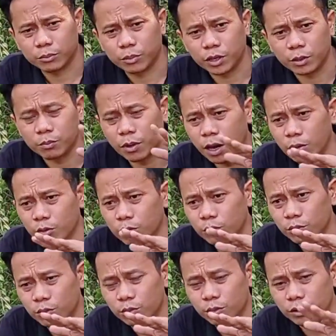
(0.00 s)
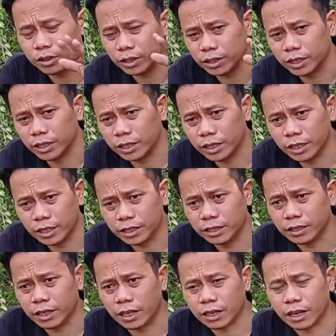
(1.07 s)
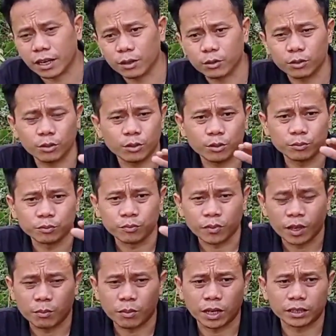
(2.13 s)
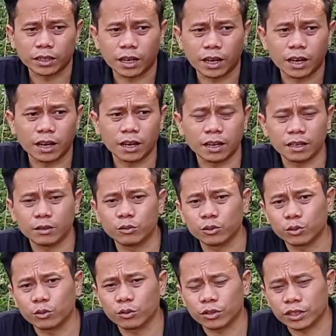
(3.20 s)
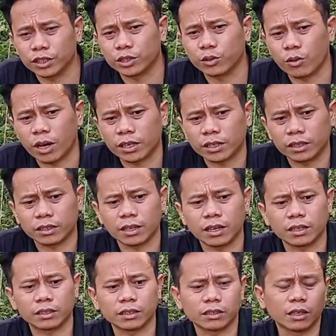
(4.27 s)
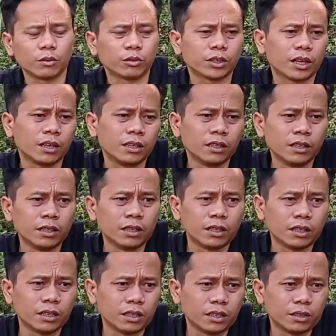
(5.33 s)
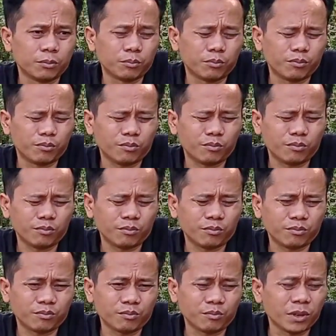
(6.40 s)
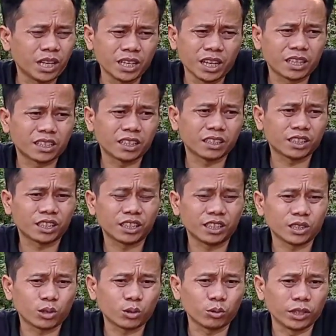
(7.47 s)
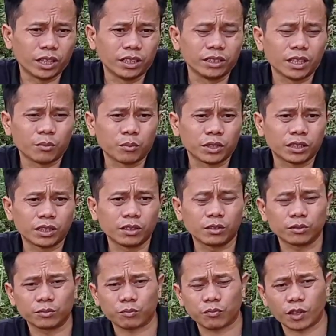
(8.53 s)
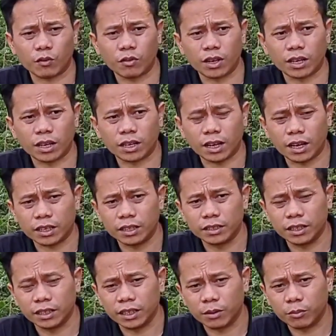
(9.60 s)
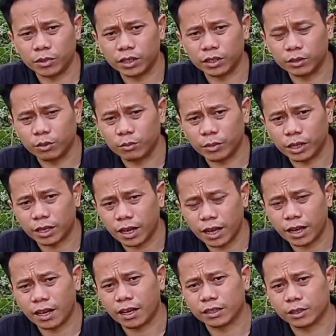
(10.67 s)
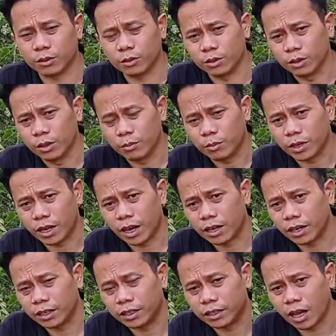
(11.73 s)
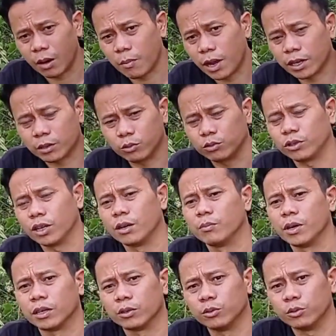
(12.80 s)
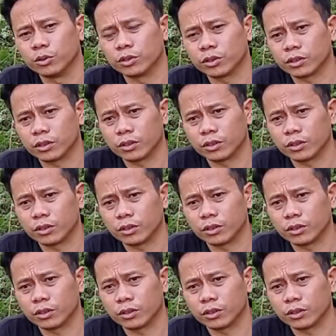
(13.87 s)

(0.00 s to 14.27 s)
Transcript: berbau ini ini. Ah kalau masalah untuk kicauan kita tidak usah eh, melihat dari segi itu ya. Yang penting warna kakinya yang penting itu merah atau merah kehitaman itu sudah bagus